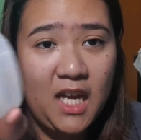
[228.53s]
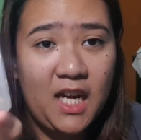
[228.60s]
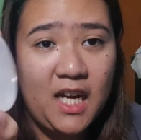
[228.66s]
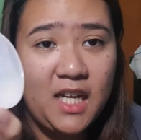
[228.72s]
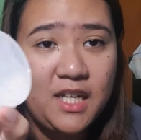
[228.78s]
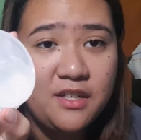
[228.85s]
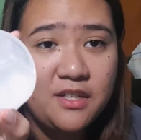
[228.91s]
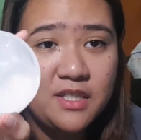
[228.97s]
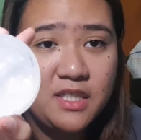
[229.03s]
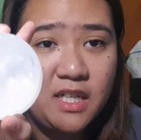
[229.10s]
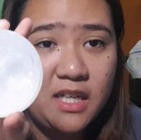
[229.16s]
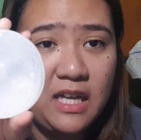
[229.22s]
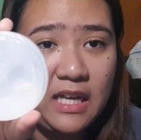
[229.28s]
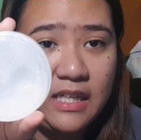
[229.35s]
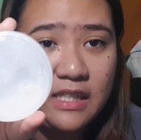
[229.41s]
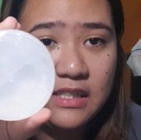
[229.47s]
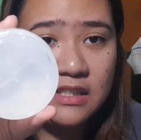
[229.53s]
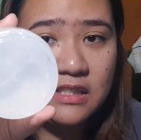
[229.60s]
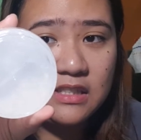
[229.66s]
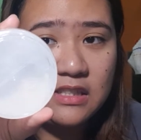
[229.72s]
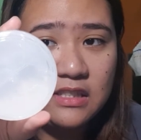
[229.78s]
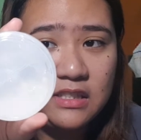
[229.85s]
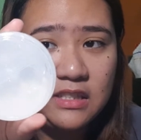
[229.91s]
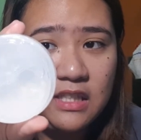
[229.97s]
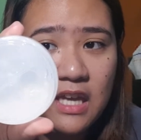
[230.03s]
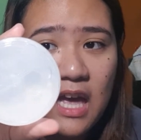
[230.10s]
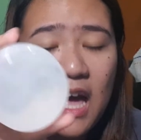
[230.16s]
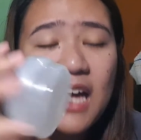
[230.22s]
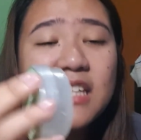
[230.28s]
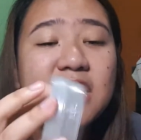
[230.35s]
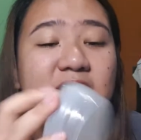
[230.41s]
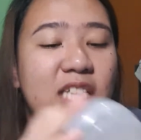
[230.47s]
Clear siya, guys.
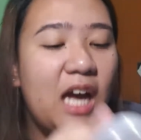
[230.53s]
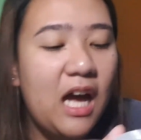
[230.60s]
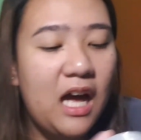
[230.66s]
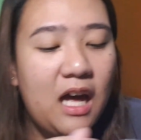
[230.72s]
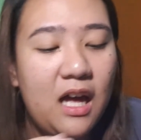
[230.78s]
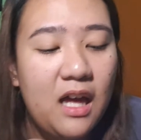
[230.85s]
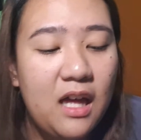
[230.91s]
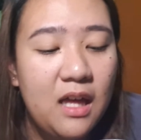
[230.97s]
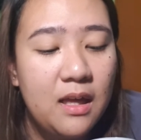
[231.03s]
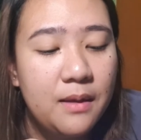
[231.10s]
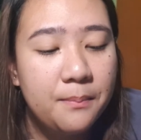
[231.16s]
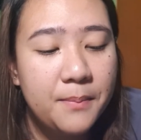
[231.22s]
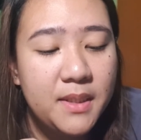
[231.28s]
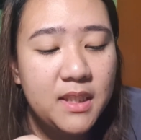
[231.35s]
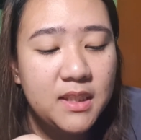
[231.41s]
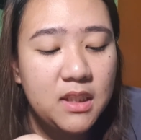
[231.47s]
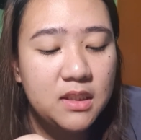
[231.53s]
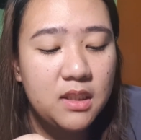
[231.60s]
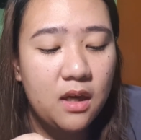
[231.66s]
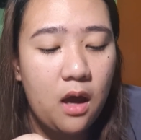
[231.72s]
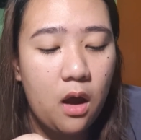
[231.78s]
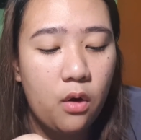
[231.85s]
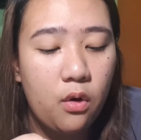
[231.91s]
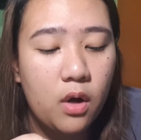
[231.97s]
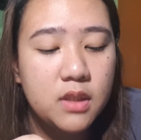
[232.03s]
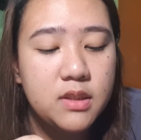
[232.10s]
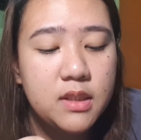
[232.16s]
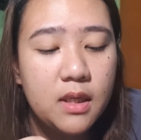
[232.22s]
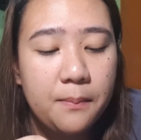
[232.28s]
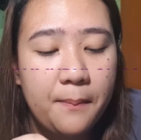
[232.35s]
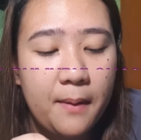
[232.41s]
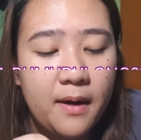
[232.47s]
At saka, pinagtataka ko
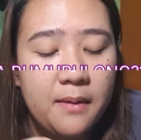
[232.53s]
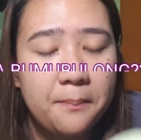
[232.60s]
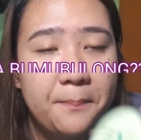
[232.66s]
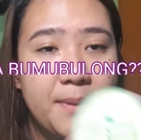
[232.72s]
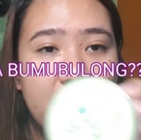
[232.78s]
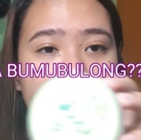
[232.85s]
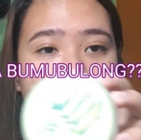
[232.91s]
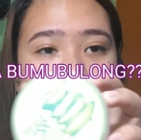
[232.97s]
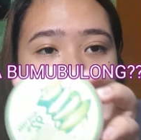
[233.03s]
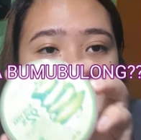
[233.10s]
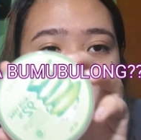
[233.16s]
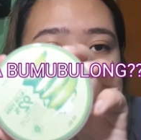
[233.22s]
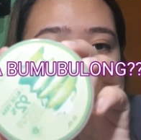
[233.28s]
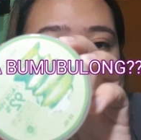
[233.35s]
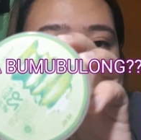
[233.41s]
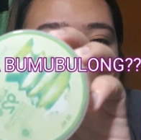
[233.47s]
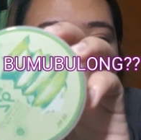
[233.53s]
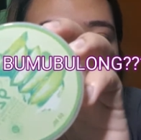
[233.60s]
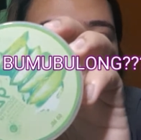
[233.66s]
kasi parang printed lang yung